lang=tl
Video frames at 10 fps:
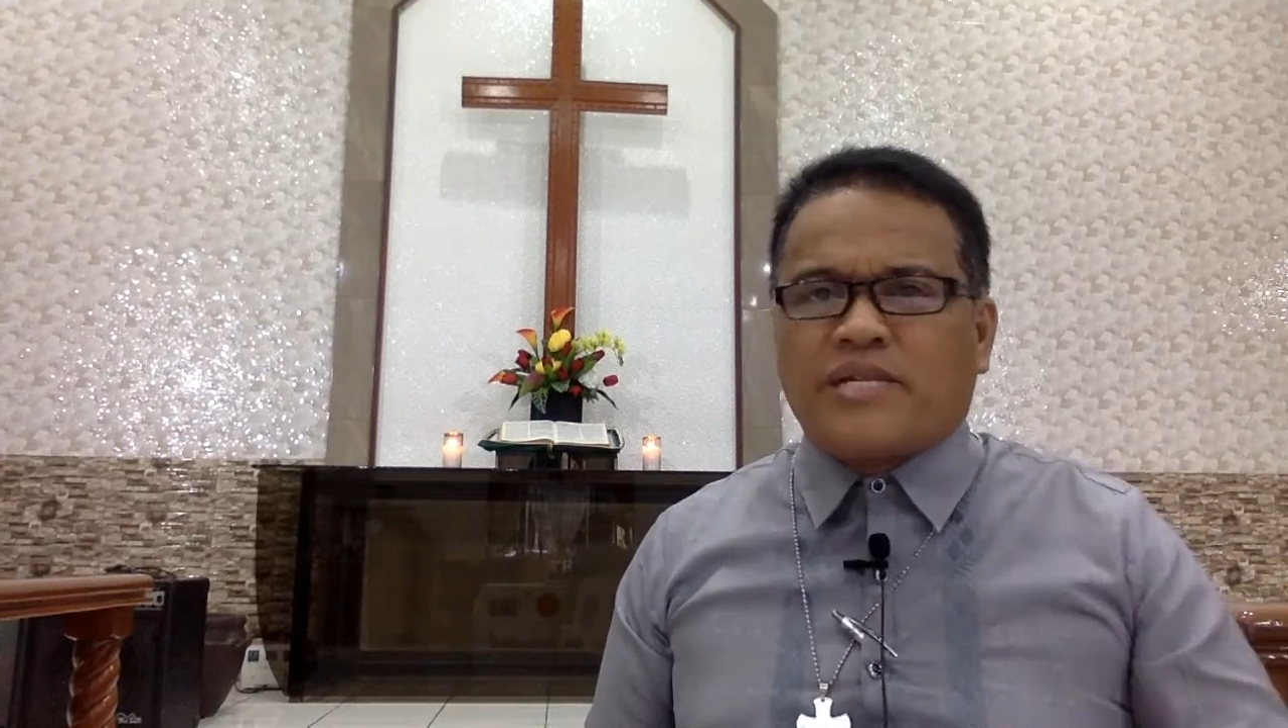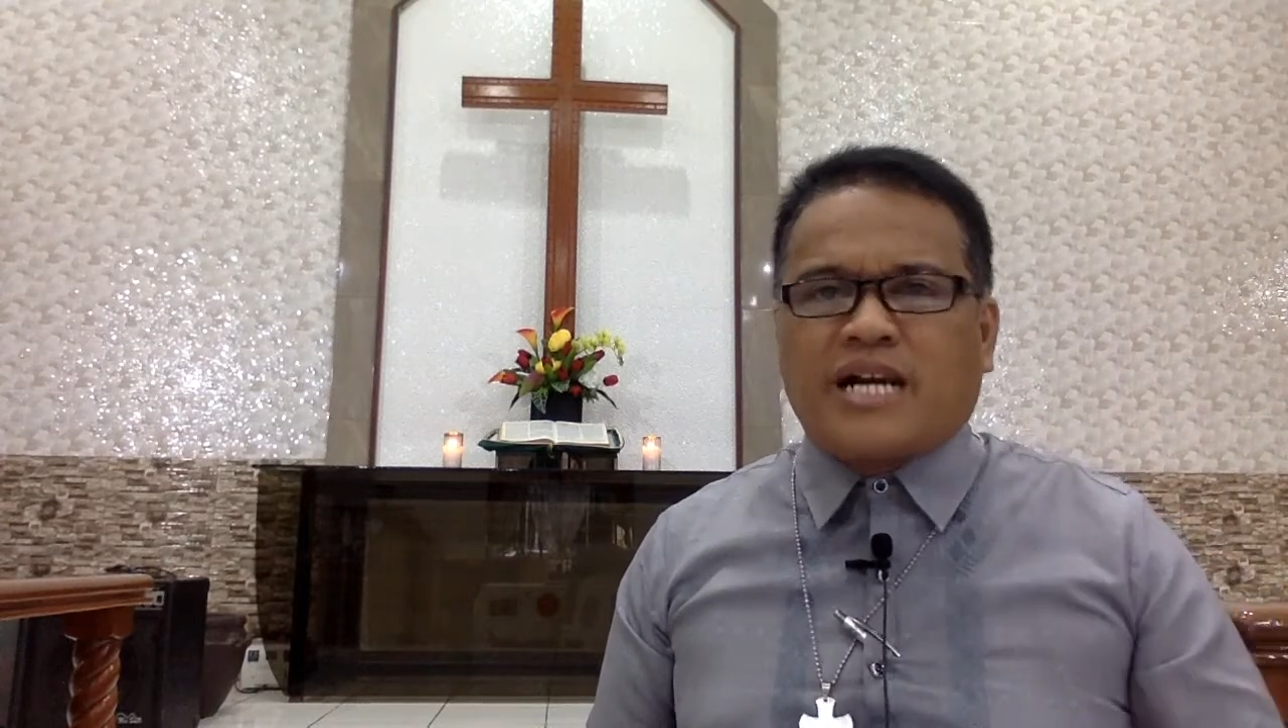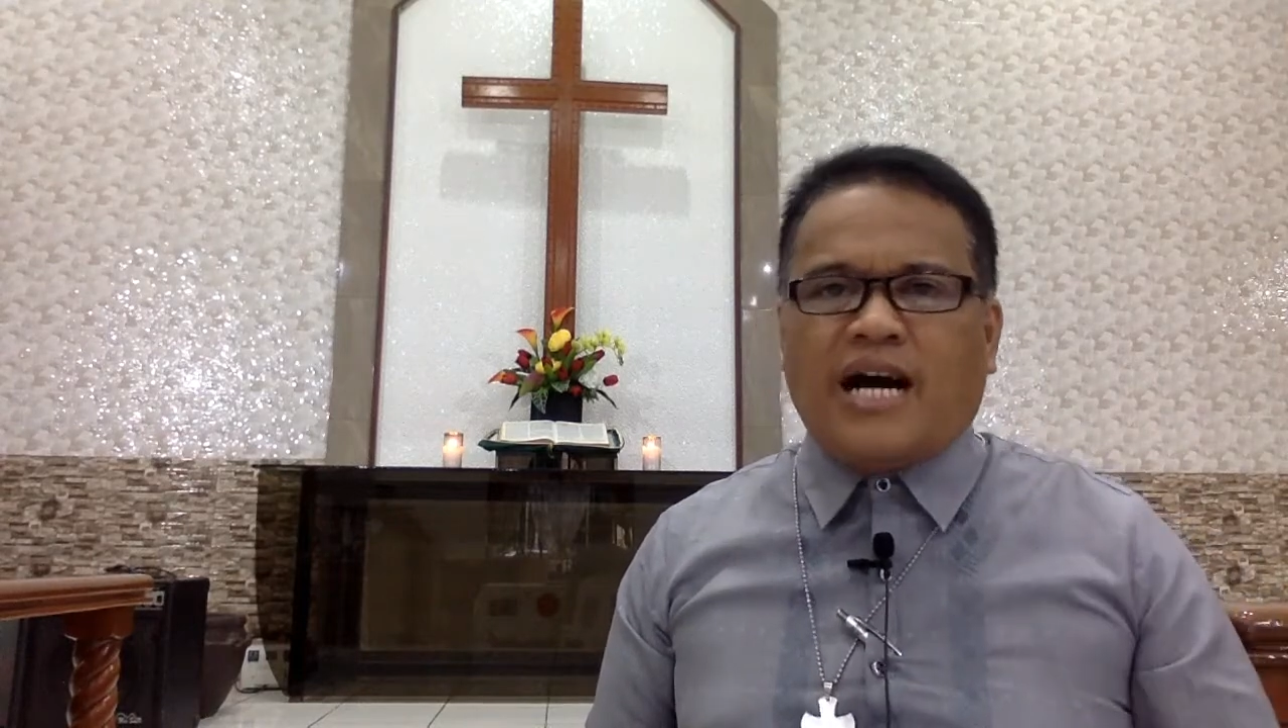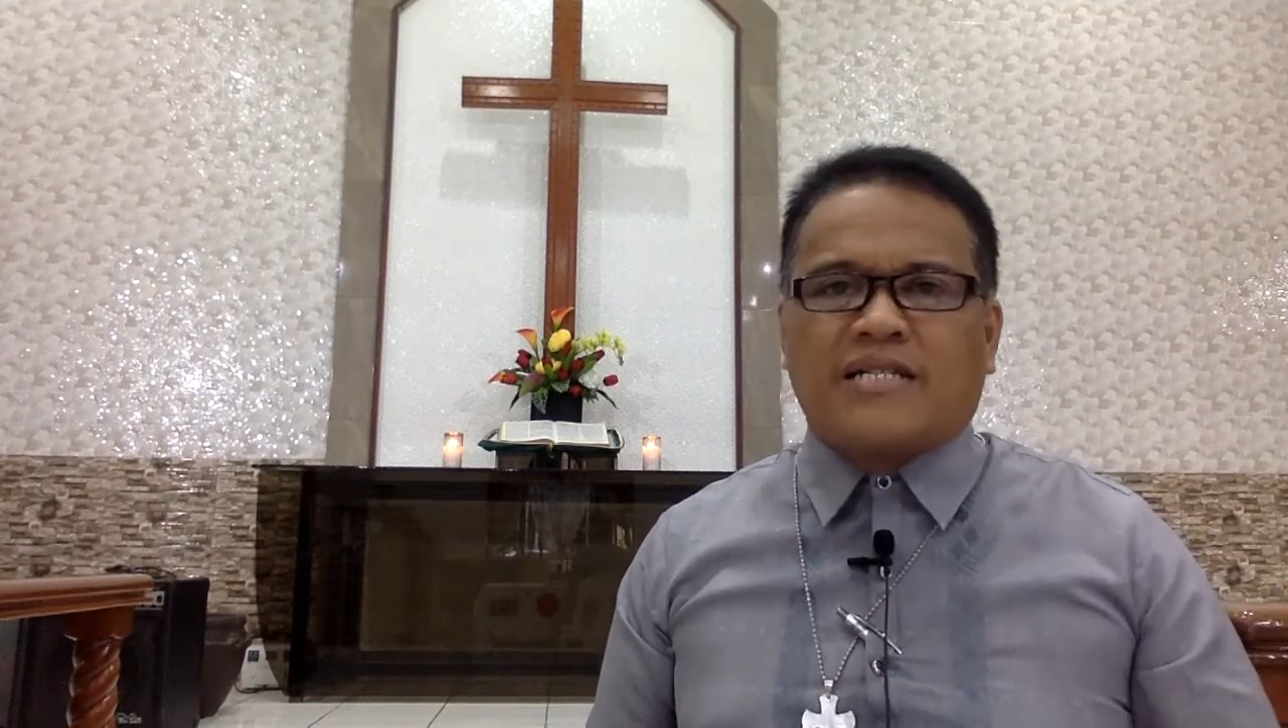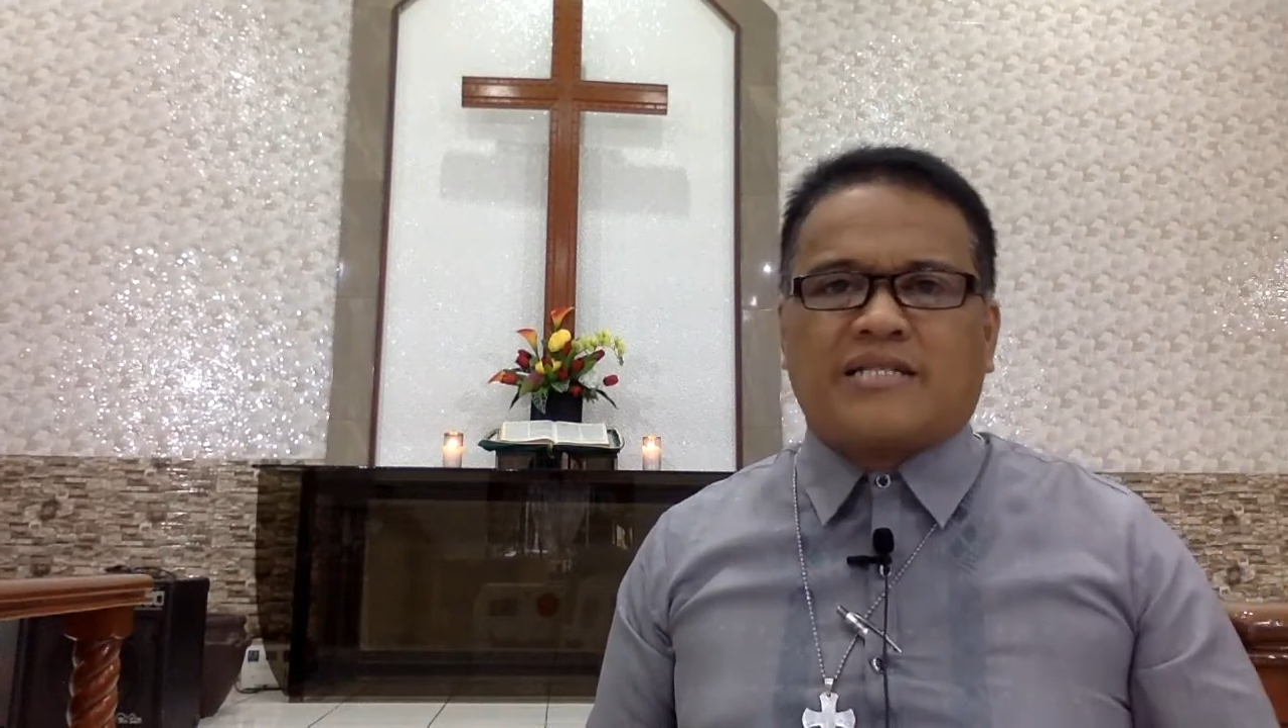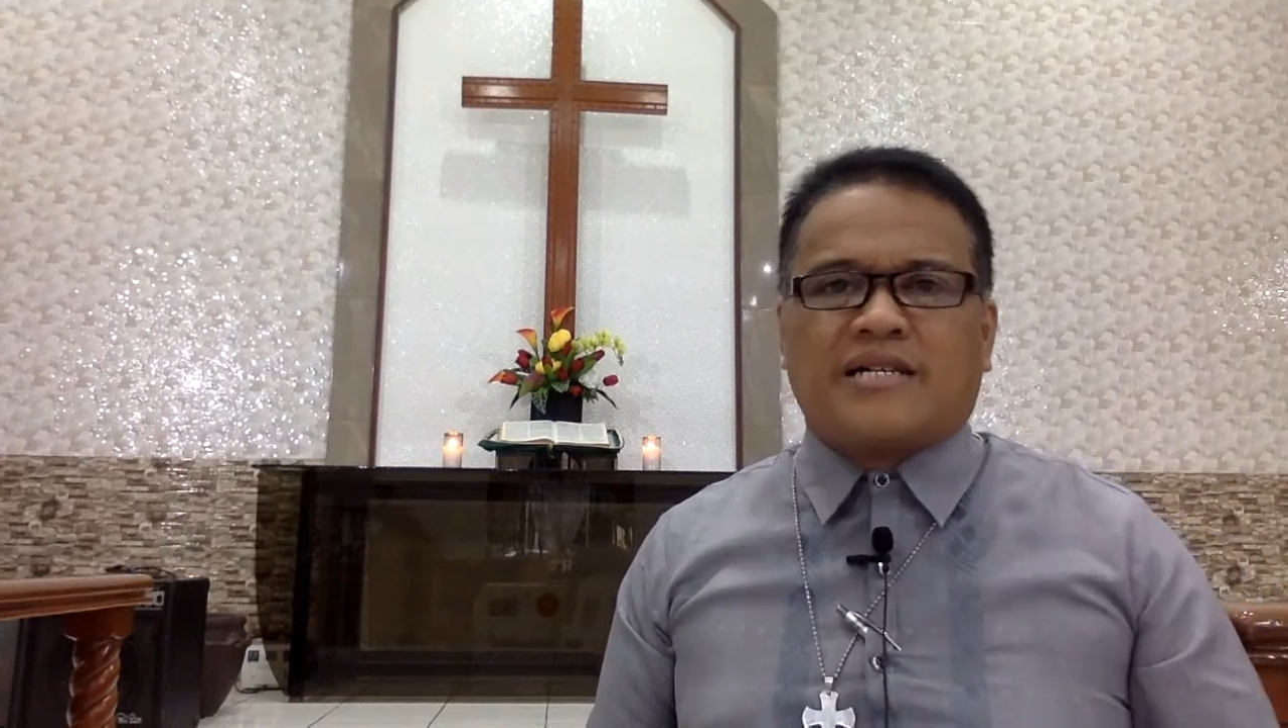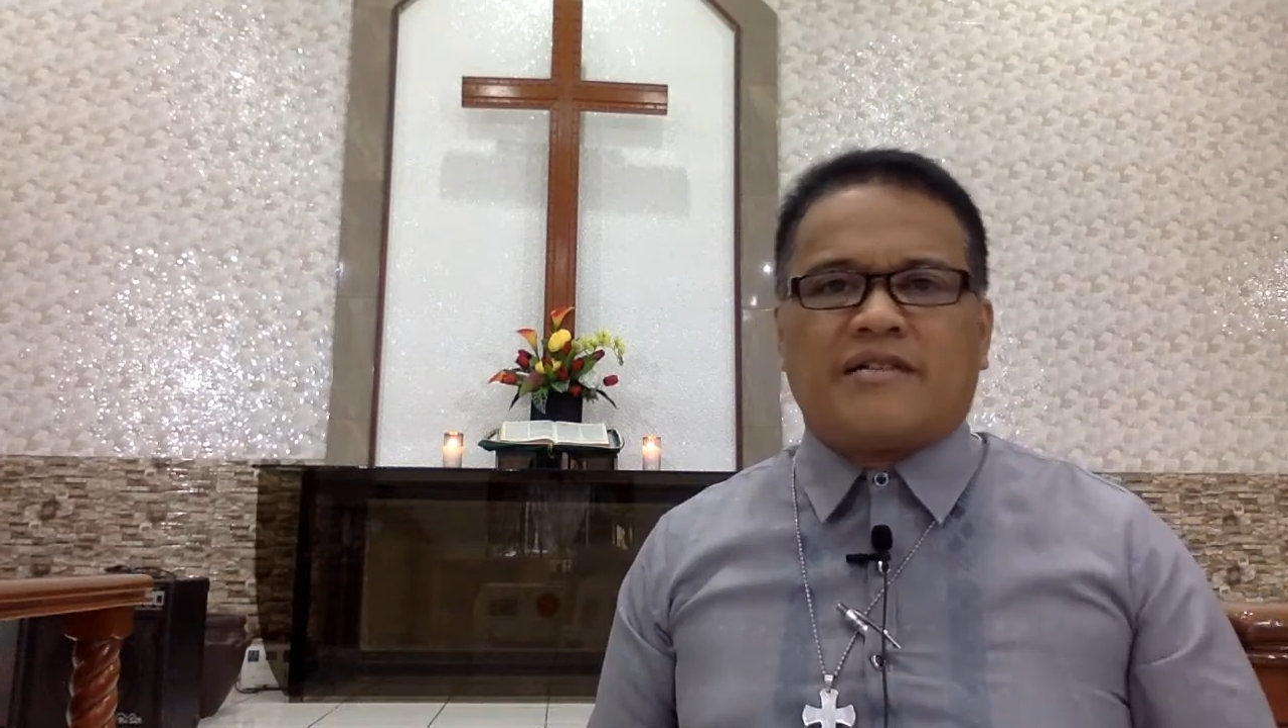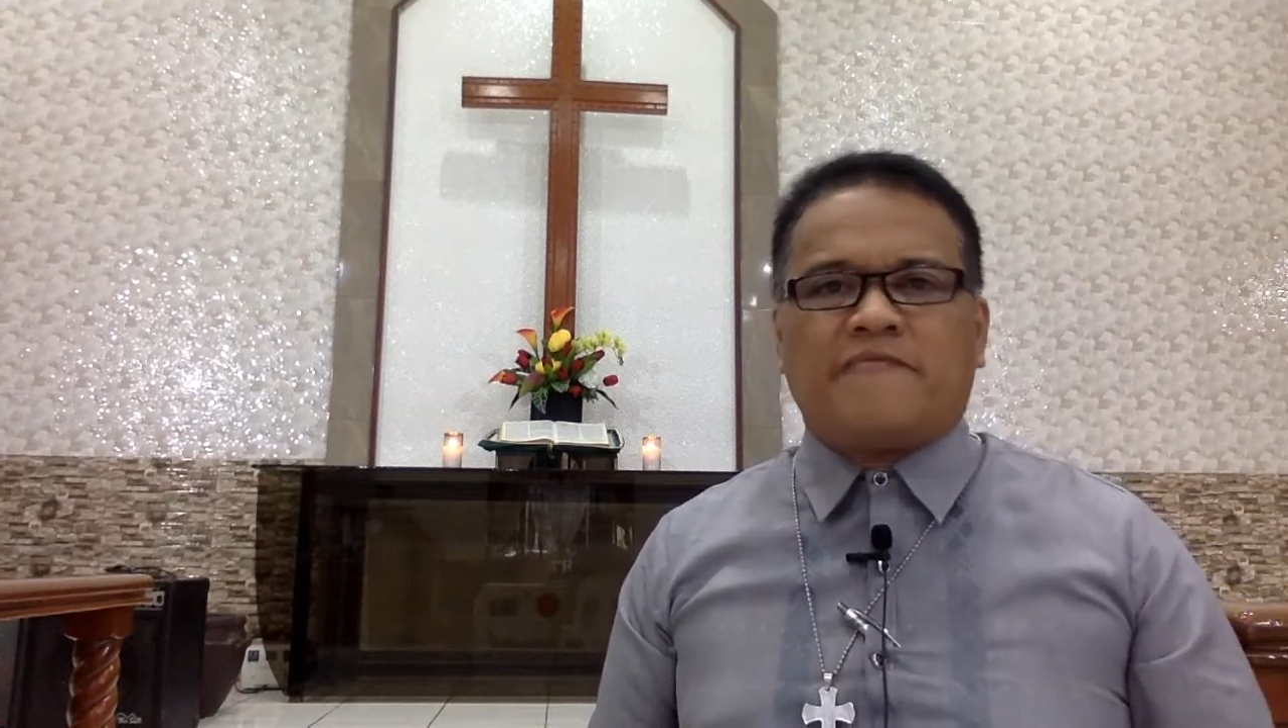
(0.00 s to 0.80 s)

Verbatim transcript: with God.